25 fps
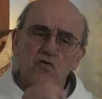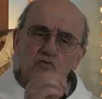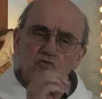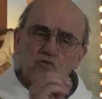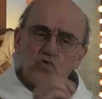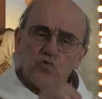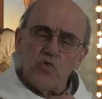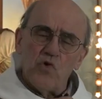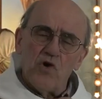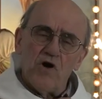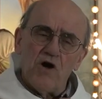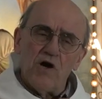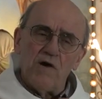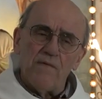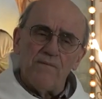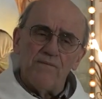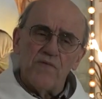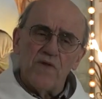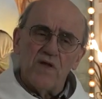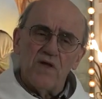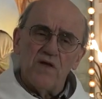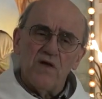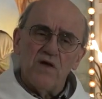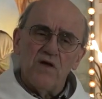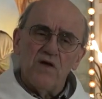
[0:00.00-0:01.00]

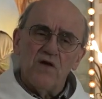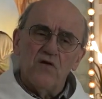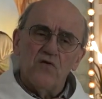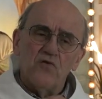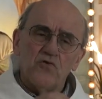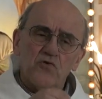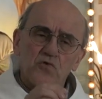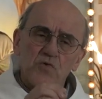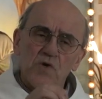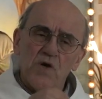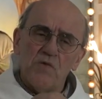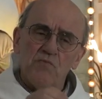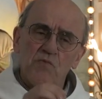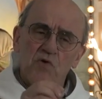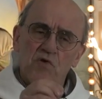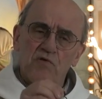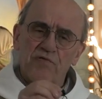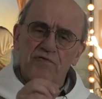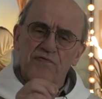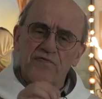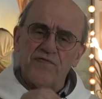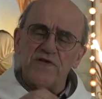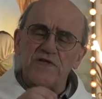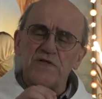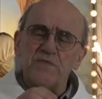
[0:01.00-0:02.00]
Toi, tu es mon
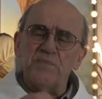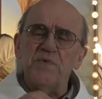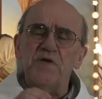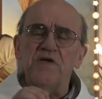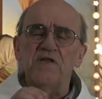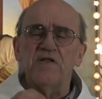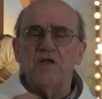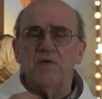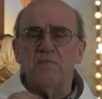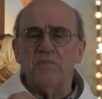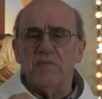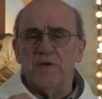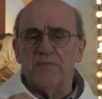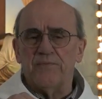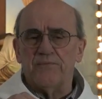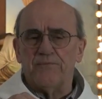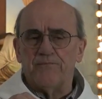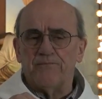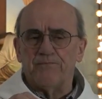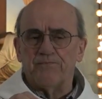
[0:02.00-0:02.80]
fils bien-aimé.